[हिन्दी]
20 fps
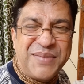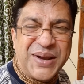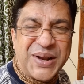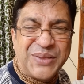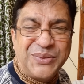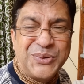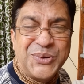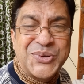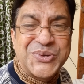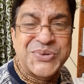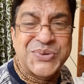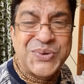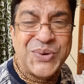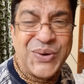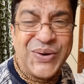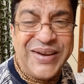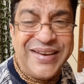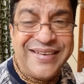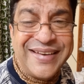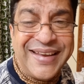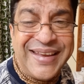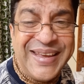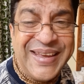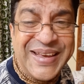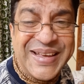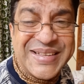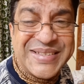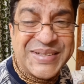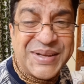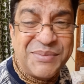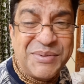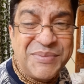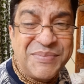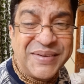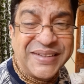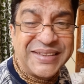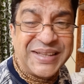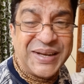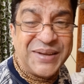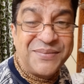मेरा दोस्त कोई नहीं है सब
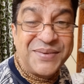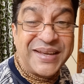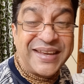मतलब